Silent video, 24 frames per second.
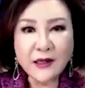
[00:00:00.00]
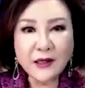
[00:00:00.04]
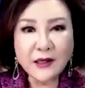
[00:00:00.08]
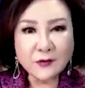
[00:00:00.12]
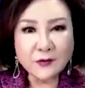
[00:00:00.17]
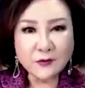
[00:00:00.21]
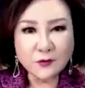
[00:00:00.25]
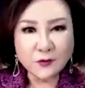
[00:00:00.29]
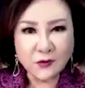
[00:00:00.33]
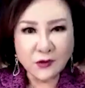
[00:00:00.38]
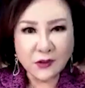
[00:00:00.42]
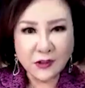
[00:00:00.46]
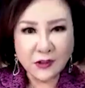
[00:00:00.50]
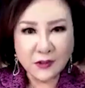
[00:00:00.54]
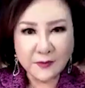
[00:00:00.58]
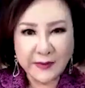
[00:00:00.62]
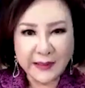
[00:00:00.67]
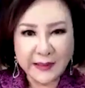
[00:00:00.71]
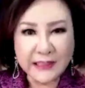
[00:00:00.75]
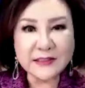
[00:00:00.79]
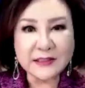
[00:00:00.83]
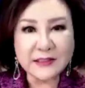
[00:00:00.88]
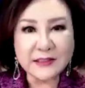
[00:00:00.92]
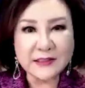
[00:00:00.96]
如何
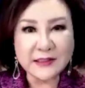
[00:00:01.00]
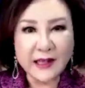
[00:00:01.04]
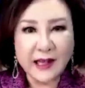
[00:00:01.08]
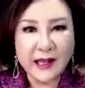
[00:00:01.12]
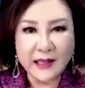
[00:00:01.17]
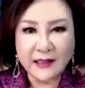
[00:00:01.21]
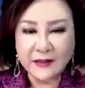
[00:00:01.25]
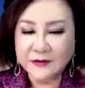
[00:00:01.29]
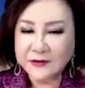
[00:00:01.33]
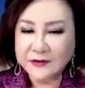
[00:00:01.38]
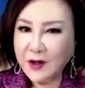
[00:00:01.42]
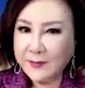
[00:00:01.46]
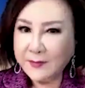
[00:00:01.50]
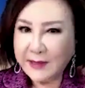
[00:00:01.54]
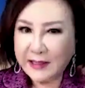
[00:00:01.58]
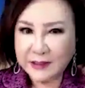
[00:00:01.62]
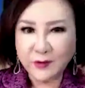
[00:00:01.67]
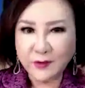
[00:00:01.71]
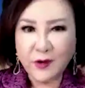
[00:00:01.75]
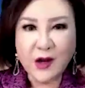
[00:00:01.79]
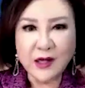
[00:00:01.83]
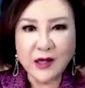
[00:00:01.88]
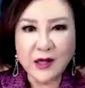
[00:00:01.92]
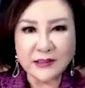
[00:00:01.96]
配置，还有要买
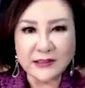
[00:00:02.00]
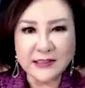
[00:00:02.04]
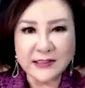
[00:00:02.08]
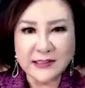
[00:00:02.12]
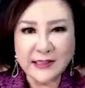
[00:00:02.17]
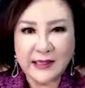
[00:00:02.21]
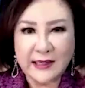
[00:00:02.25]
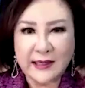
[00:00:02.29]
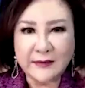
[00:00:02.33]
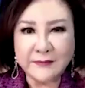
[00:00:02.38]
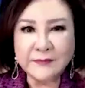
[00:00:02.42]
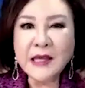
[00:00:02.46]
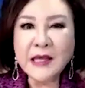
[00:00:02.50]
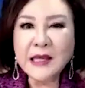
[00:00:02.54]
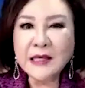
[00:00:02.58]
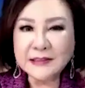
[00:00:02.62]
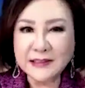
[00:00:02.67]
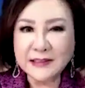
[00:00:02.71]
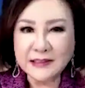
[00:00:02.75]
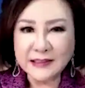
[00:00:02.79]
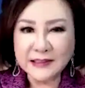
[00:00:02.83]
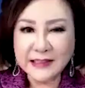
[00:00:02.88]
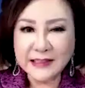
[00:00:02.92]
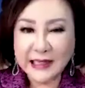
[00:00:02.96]
多少钱。
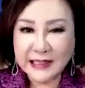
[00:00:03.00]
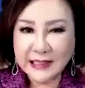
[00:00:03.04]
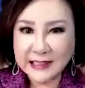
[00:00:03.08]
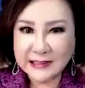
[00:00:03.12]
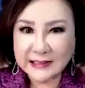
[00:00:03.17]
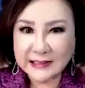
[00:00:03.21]
现在大家